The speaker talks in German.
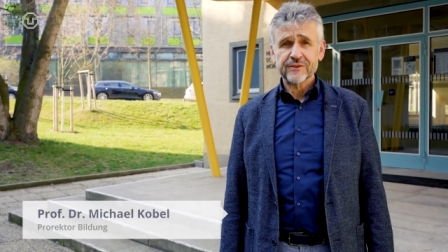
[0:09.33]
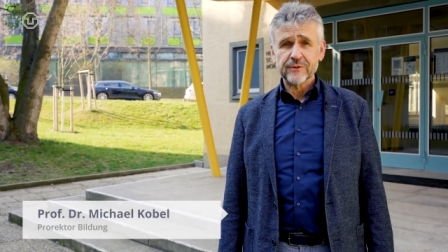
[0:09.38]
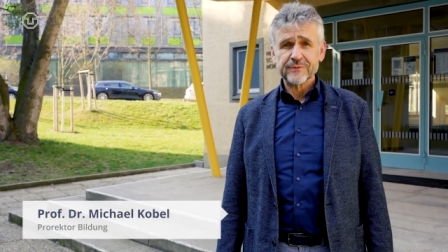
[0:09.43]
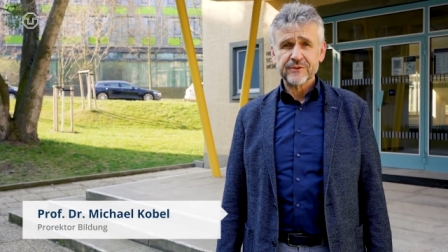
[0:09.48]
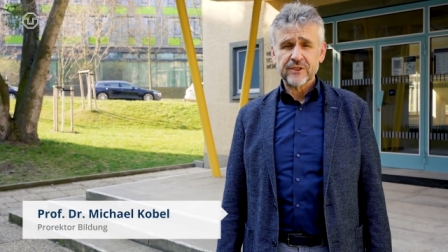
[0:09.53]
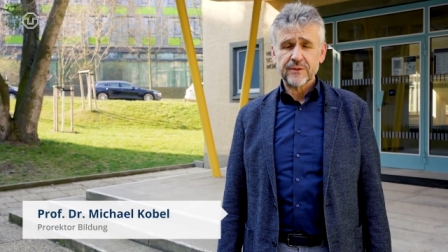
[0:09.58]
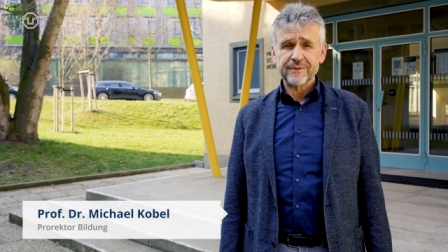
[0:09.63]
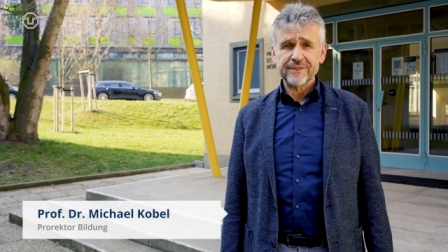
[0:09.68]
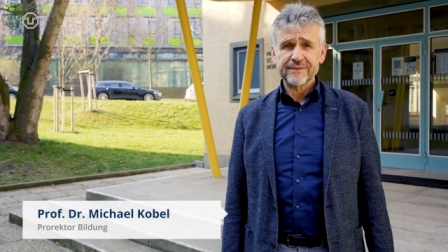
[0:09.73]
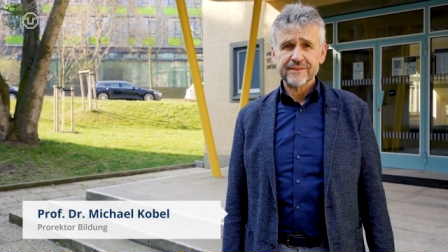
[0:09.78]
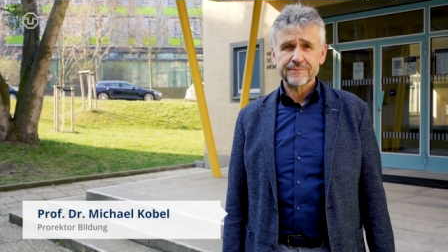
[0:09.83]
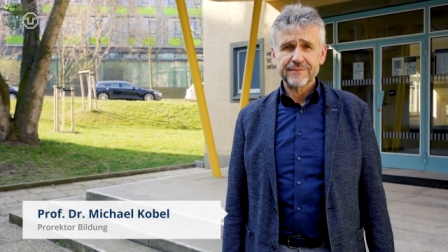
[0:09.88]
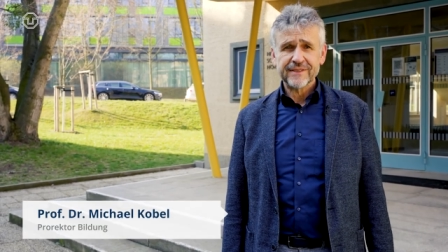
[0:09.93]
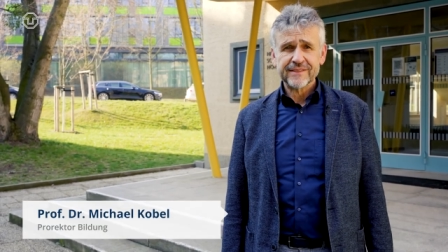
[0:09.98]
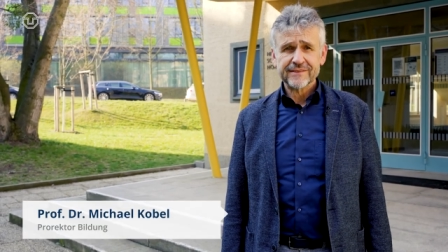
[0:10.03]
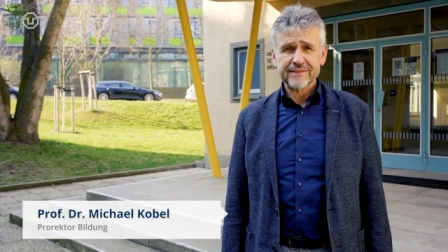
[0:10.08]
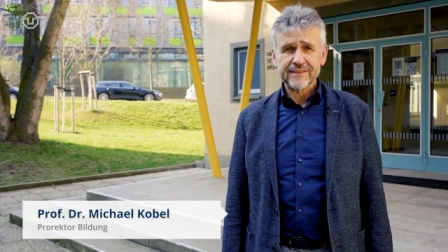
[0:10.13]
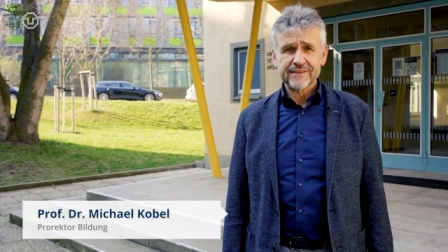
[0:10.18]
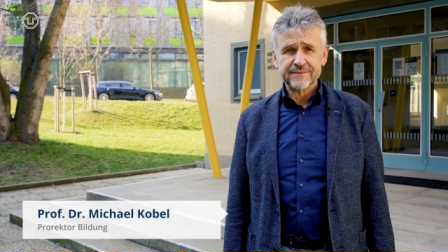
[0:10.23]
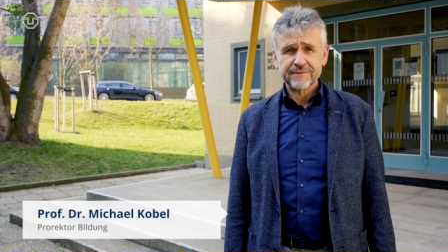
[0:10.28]
zum
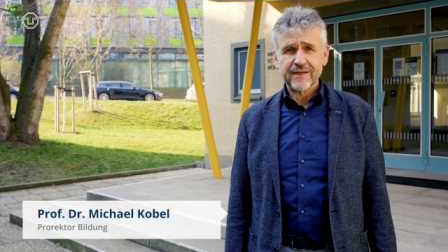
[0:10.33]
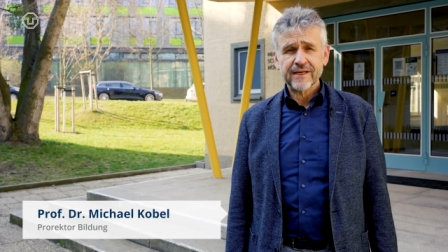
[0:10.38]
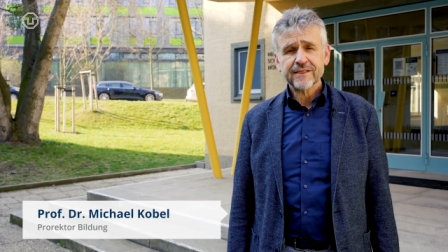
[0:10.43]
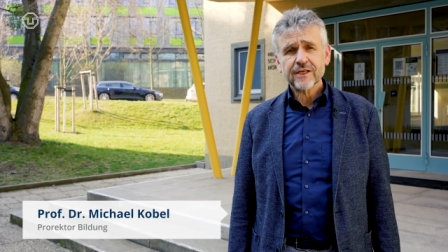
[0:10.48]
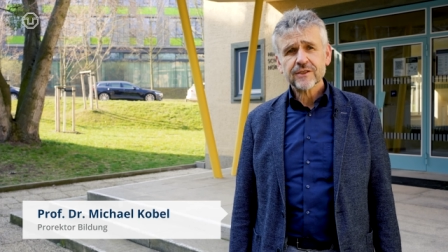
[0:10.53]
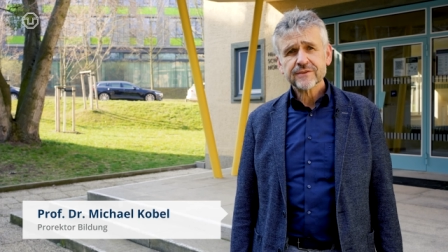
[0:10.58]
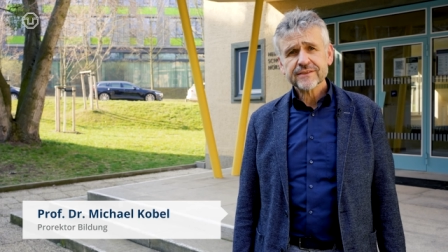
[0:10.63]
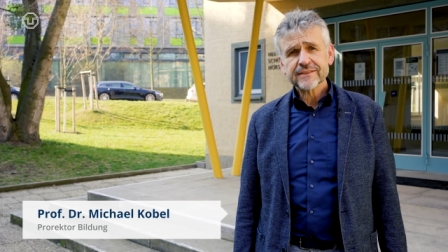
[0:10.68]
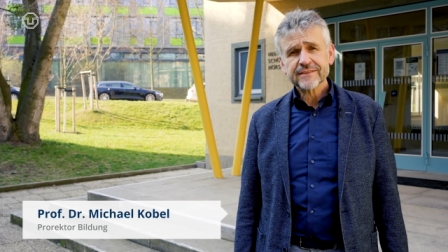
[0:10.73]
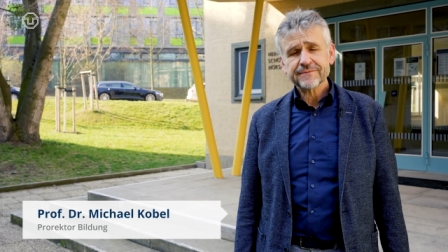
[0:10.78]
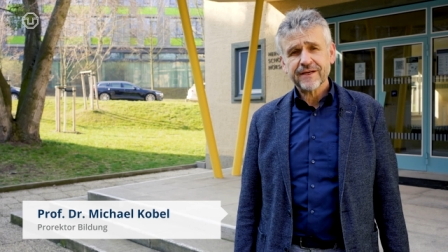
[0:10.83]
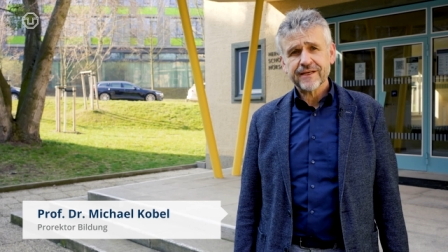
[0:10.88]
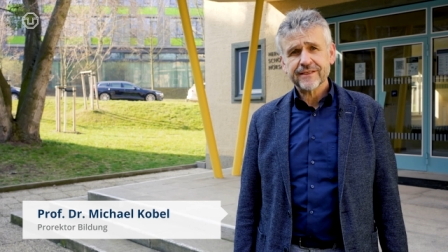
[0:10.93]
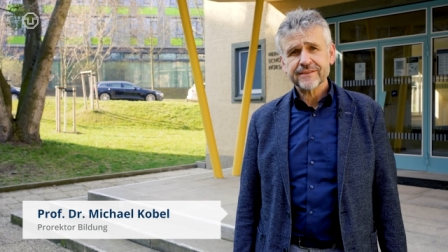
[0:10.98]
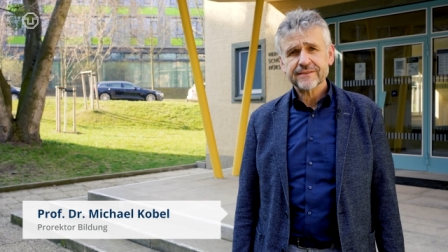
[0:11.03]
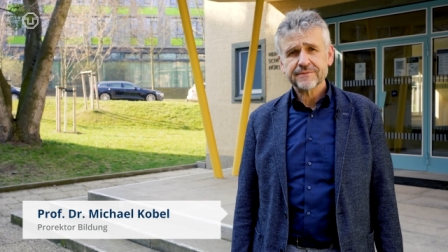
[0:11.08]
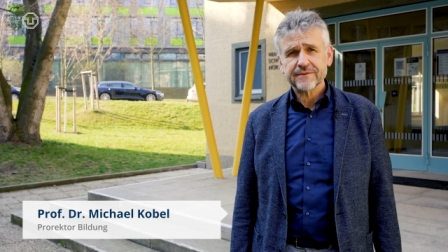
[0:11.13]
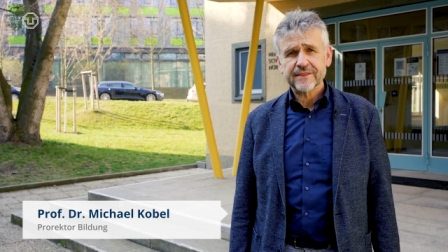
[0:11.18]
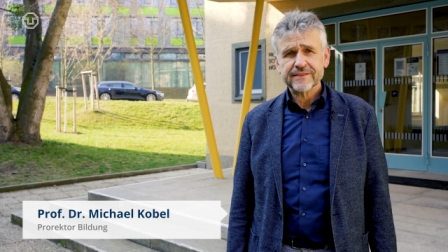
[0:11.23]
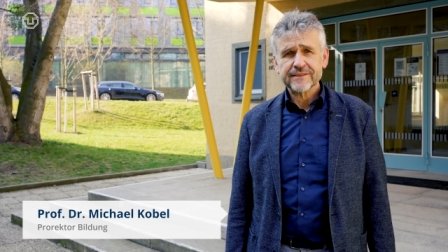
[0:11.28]
Sommersemester
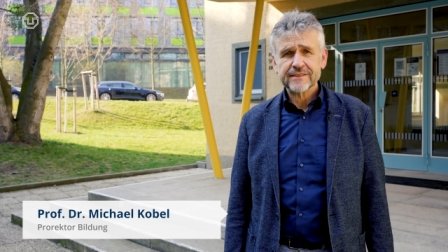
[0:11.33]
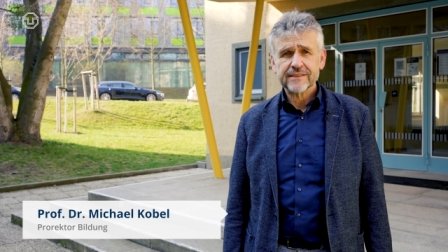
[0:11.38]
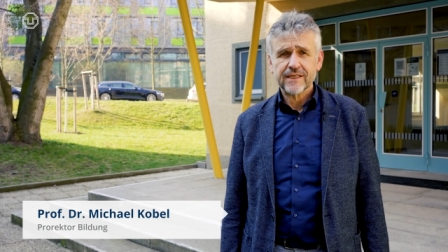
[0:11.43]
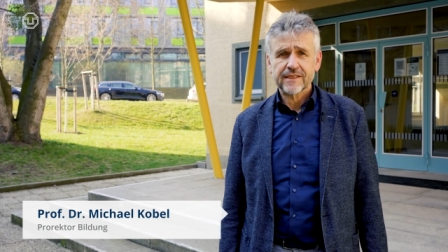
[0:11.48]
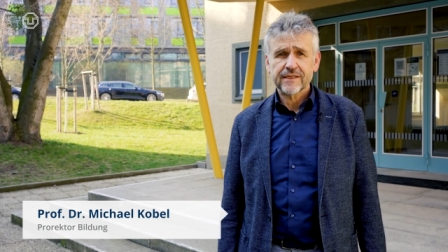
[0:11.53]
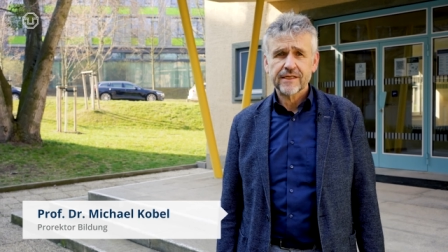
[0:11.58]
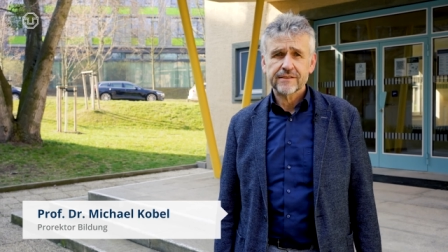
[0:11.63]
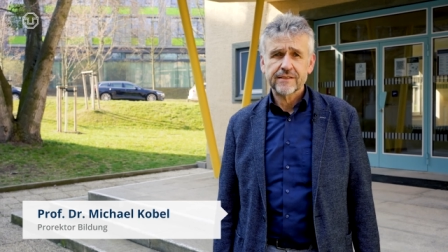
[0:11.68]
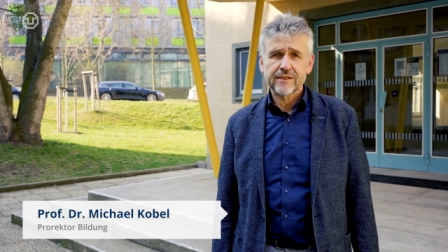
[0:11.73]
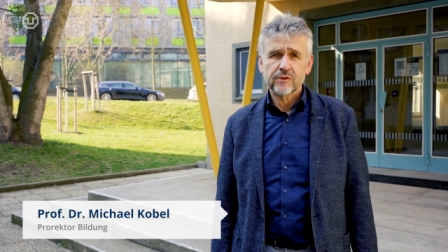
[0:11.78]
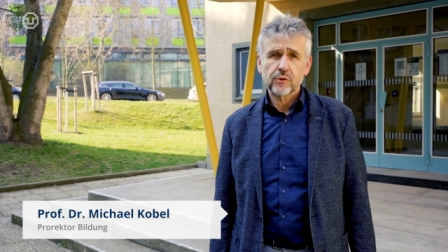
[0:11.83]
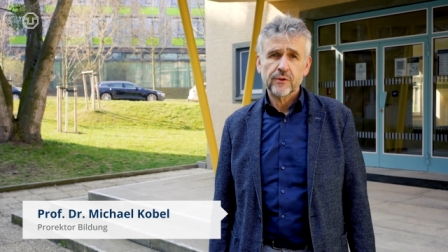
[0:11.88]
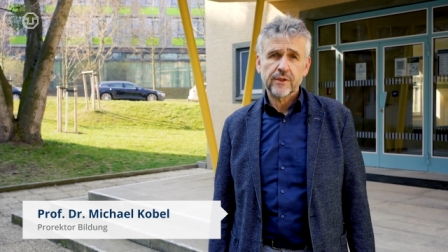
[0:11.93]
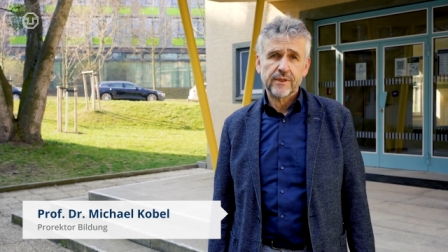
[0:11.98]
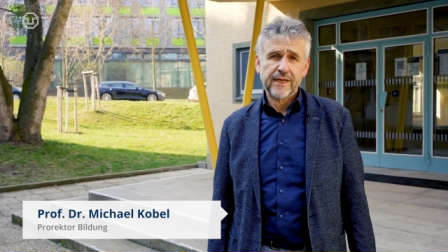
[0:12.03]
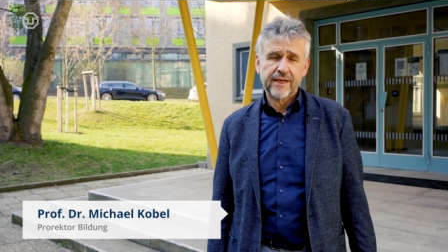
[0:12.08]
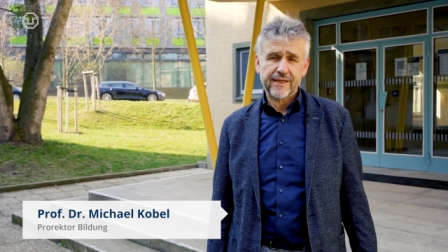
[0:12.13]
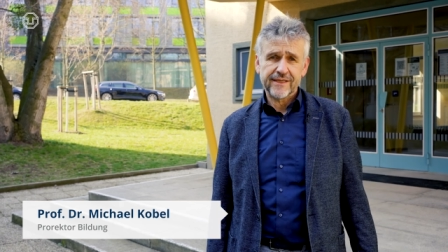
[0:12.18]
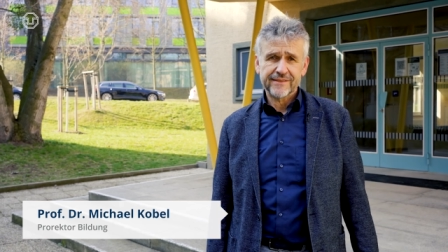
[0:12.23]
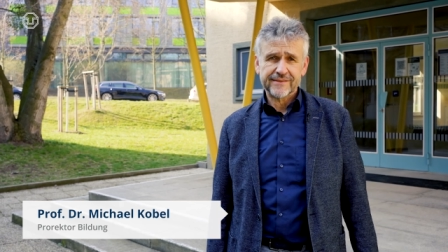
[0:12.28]
2022 an der TU
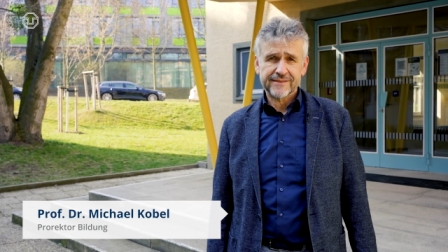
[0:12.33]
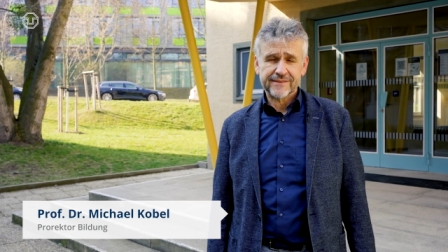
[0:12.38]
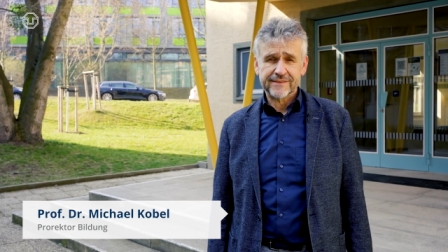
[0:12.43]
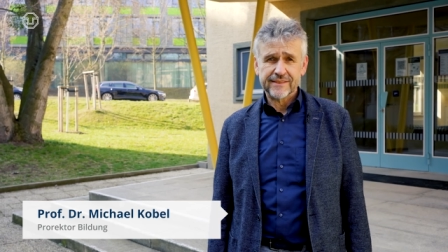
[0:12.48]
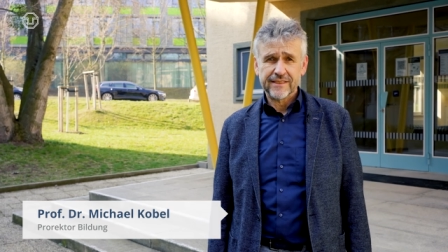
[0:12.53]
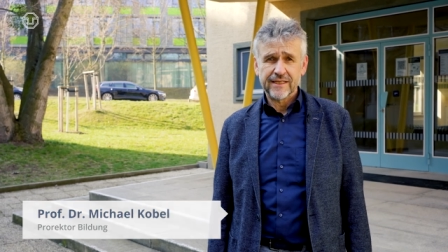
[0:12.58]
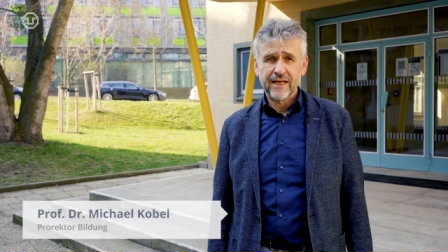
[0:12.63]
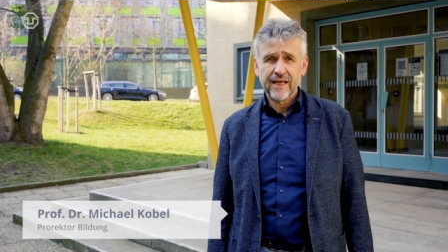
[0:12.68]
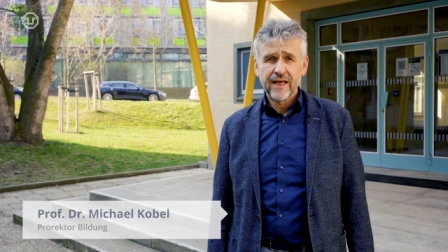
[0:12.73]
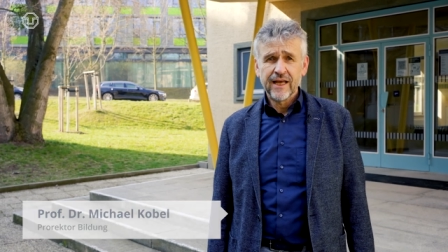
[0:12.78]
Dresden.